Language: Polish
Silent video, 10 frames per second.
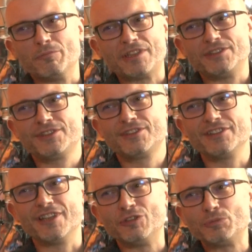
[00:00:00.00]
Basiści
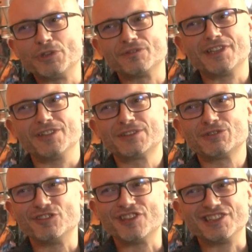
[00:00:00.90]
nie lubią tego
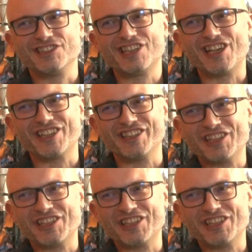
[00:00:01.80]
słowa gitara.